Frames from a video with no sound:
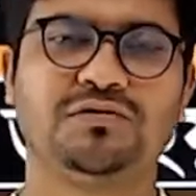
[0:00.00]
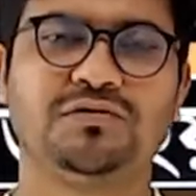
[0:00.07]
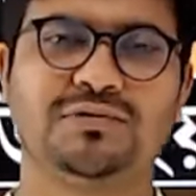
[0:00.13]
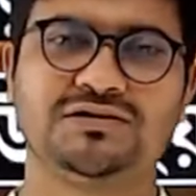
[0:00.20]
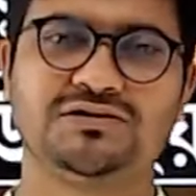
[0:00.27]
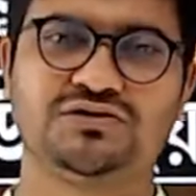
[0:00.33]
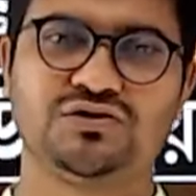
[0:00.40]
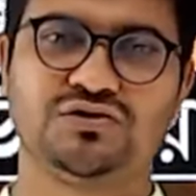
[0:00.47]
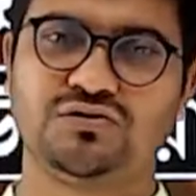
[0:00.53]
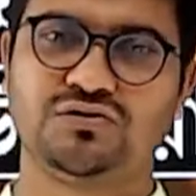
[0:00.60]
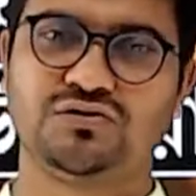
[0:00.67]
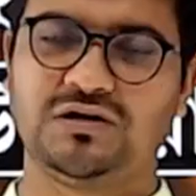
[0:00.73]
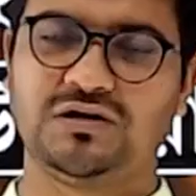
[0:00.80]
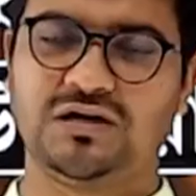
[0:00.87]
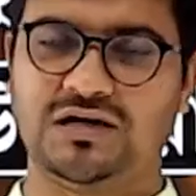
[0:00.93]
ক্লাস শুরু
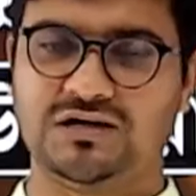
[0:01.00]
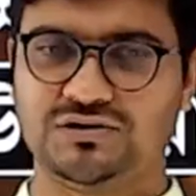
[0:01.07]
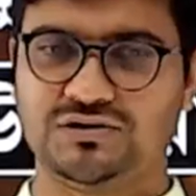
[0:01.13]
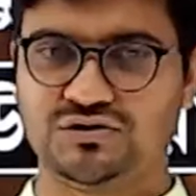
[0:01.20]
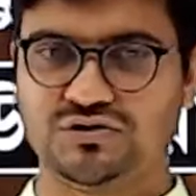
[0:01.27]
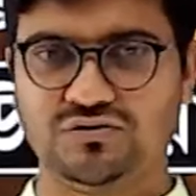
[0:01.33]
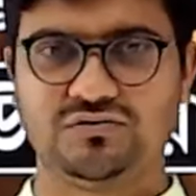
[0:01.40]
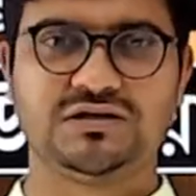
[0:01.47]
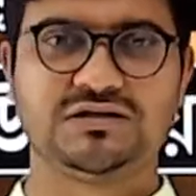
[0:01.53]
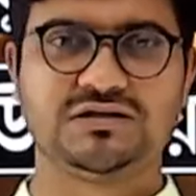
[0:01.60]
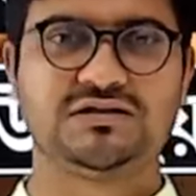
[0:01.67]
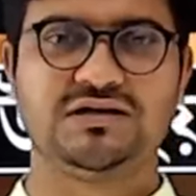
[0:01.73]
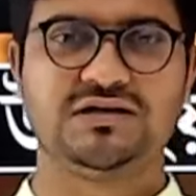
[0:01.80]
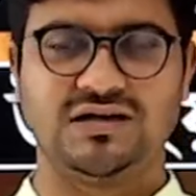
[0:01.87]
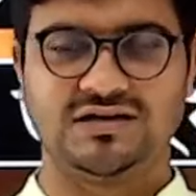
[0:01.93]
করেছি আজকে
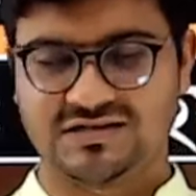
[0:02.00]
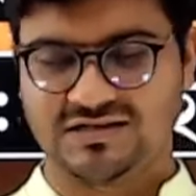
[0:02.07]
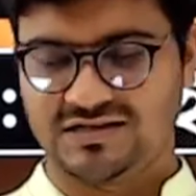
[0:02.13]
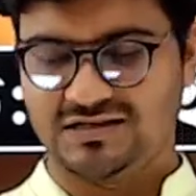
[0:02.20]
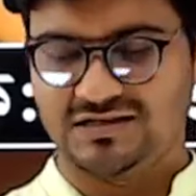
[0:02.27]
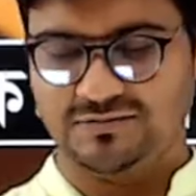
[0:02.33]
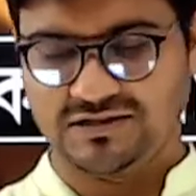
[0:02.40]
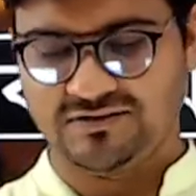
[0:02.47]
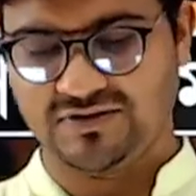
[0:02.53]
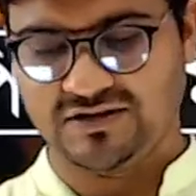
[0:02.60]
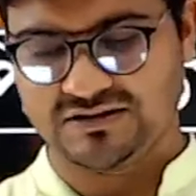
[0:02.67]
আমাদের ফার্স্ট ক্লাস